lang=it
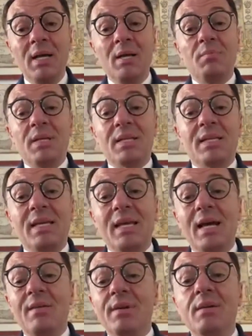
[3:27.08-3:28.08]

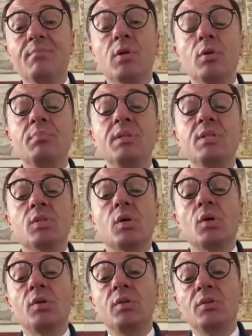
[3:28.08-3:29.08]
perché avrebbero
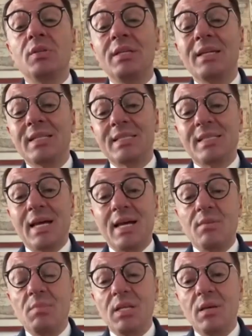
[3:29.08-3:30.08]
bisogno di
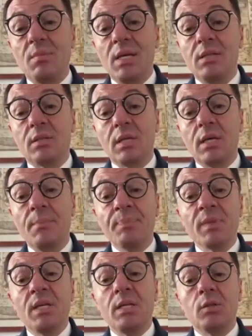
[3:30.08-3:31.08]
incassare
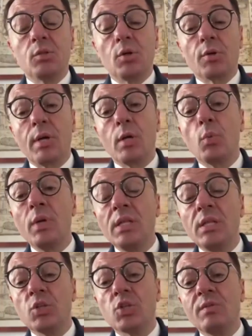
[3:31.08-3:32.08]
mediamente intorno ai
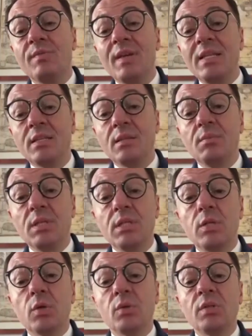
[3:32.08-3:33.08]
15-20 milioni